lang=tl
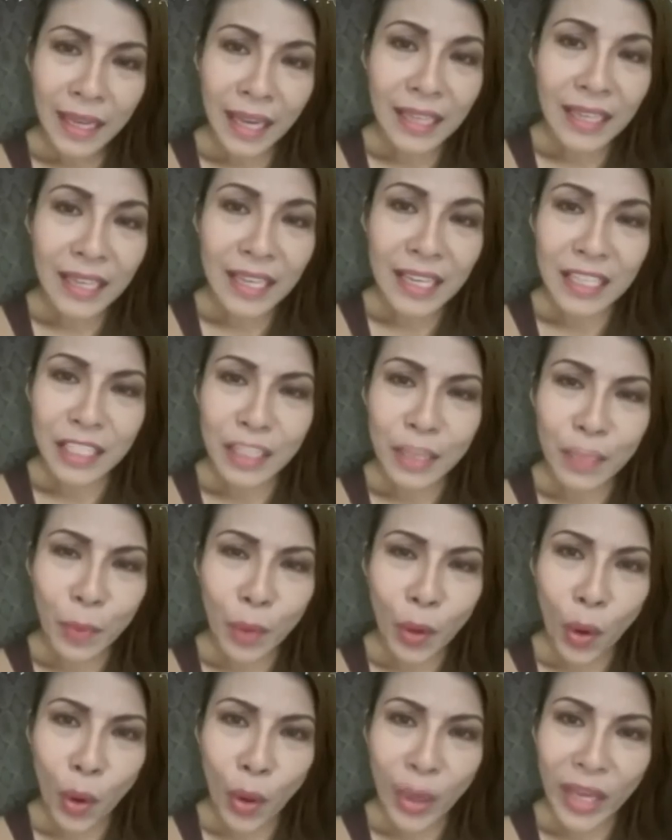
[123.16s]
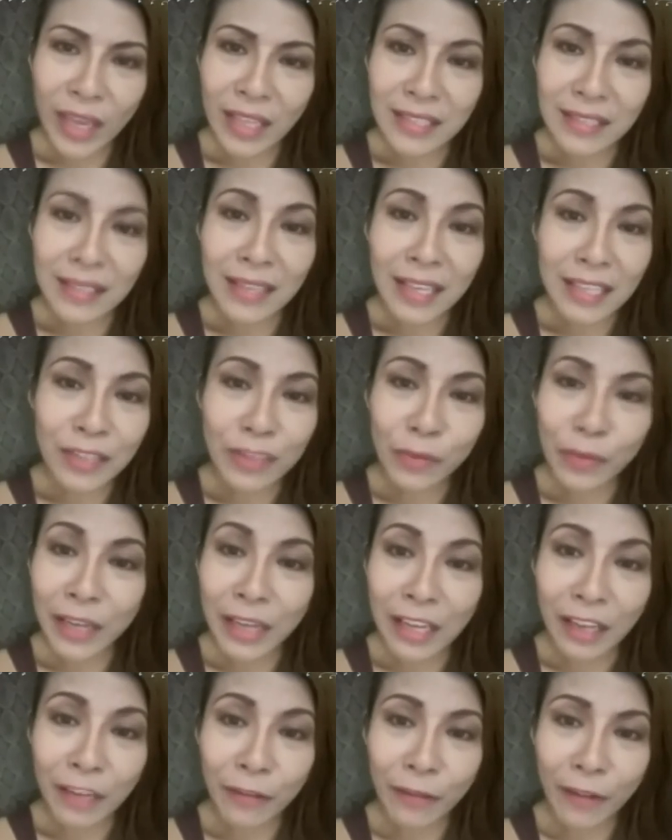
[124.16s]
Kaya iniisip ko, is this
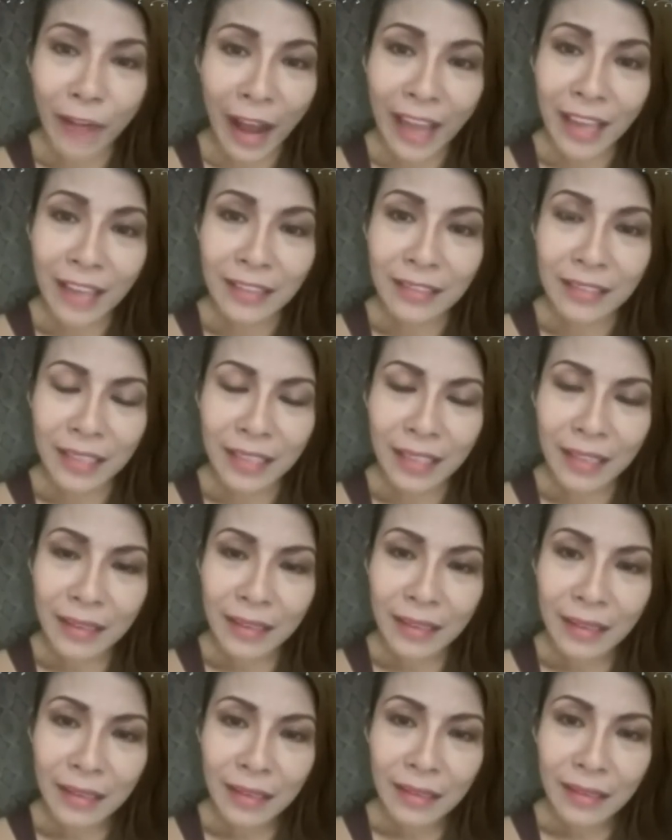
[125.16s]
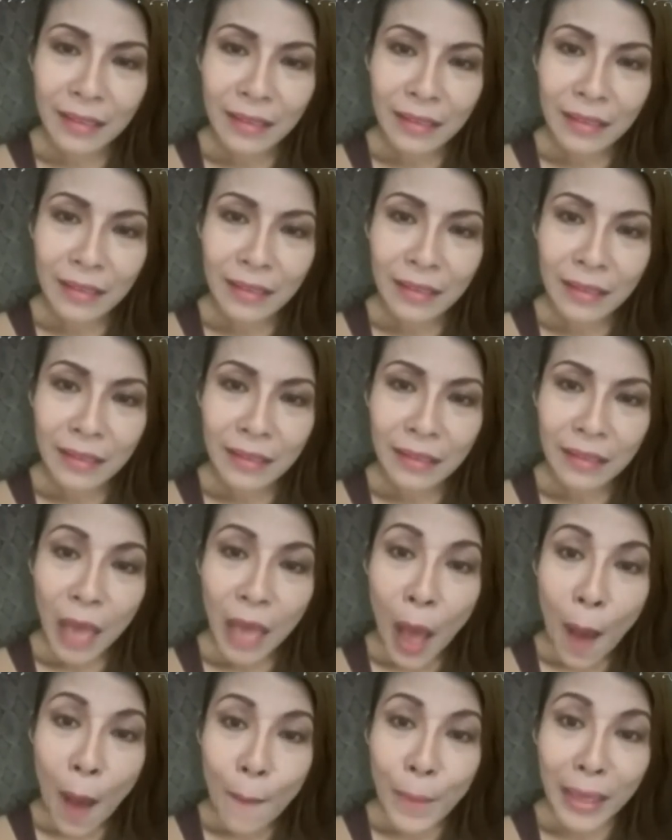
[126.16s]
really right?
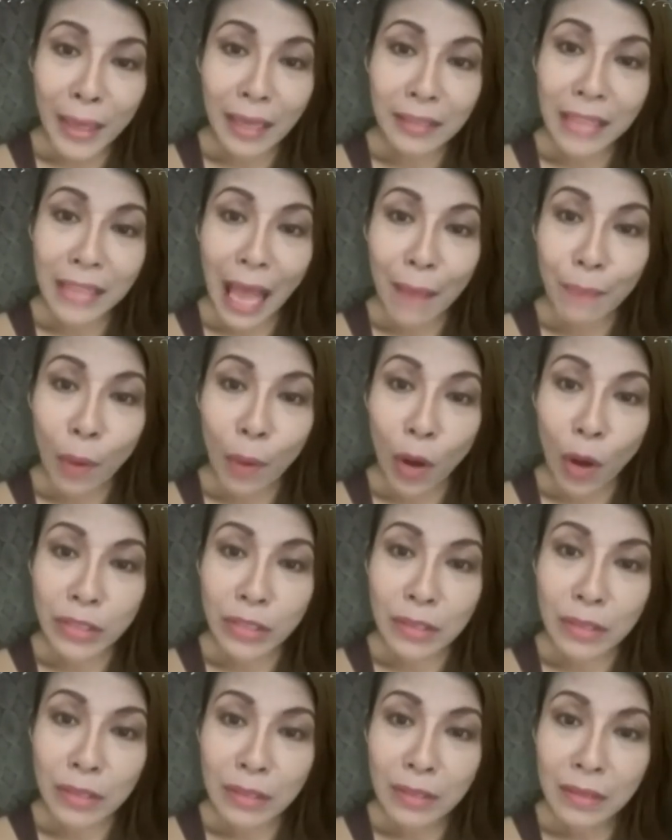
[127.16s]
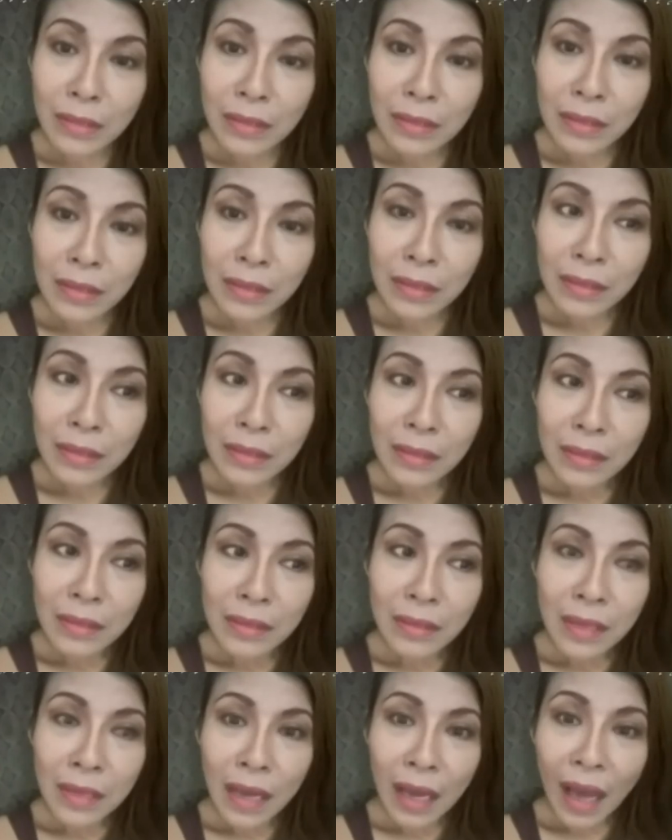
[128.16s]
Pagkatapos,
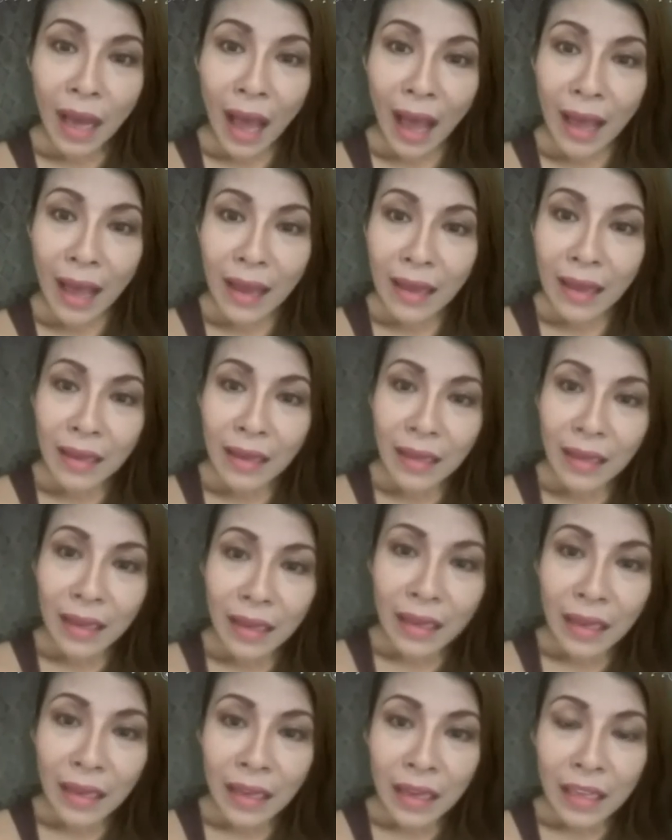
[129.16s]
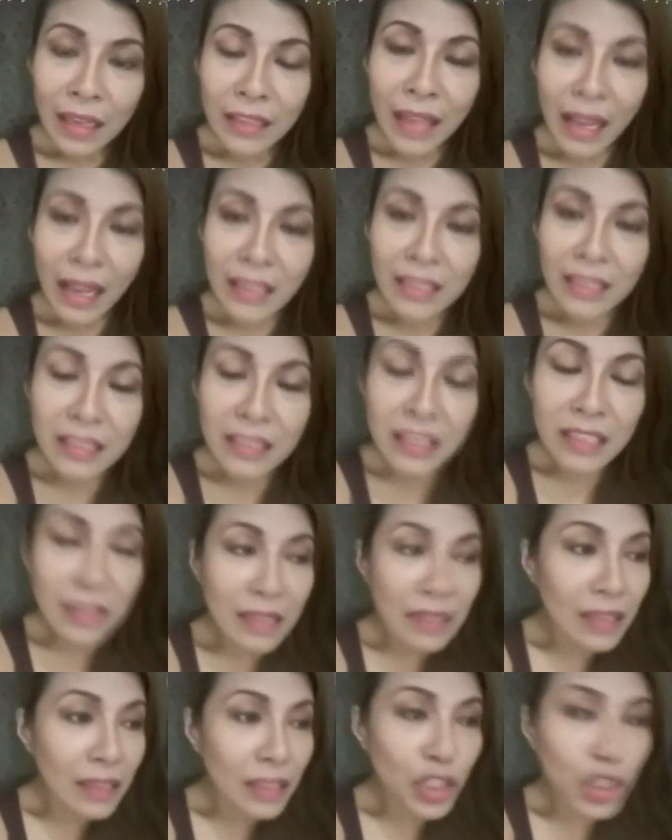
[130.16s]
ha? Nag,
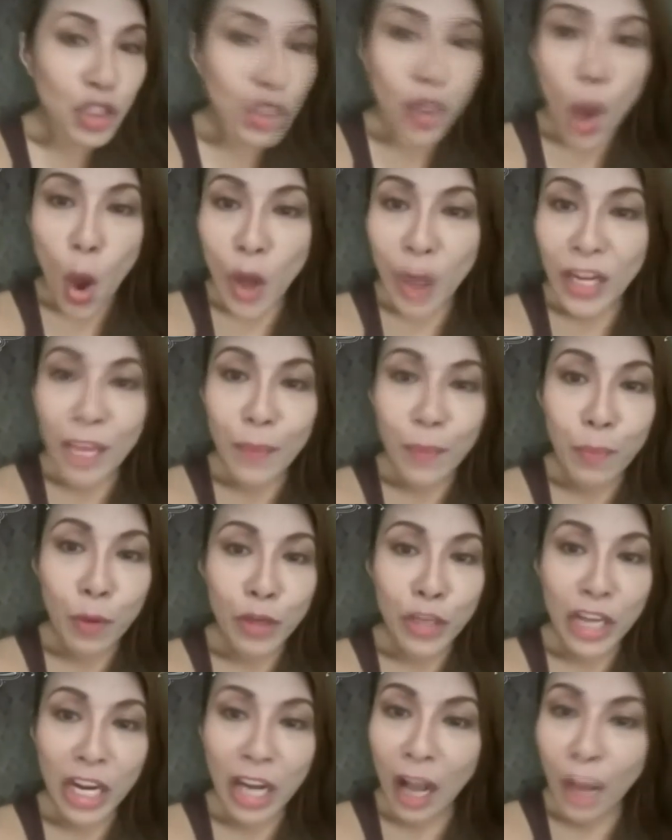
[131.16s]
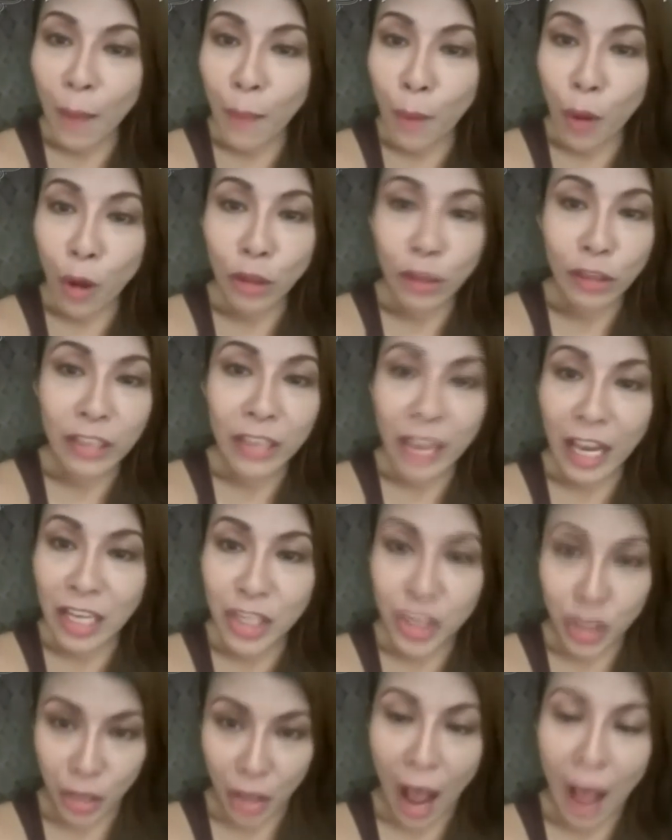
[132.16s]
sorry po siya,
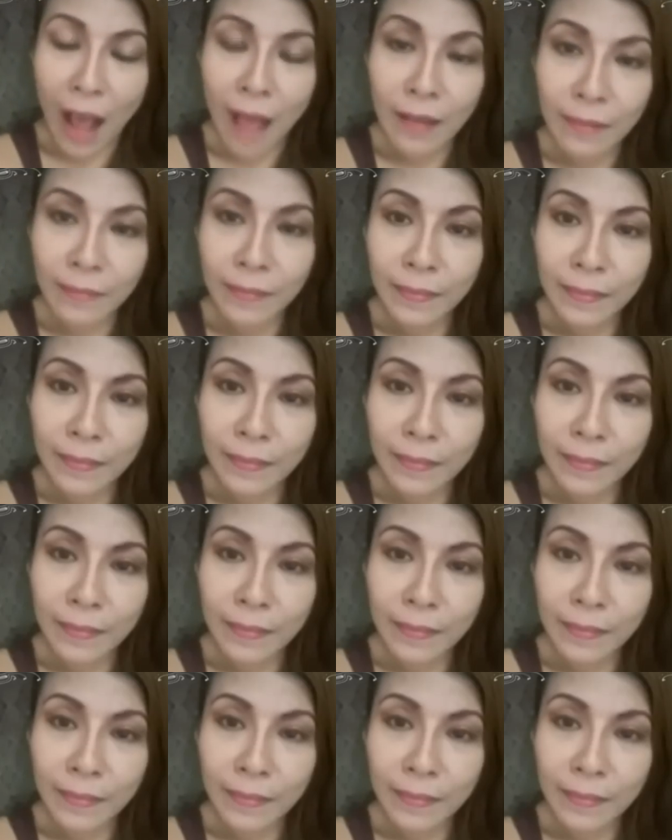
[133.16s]
nag-apologize siya.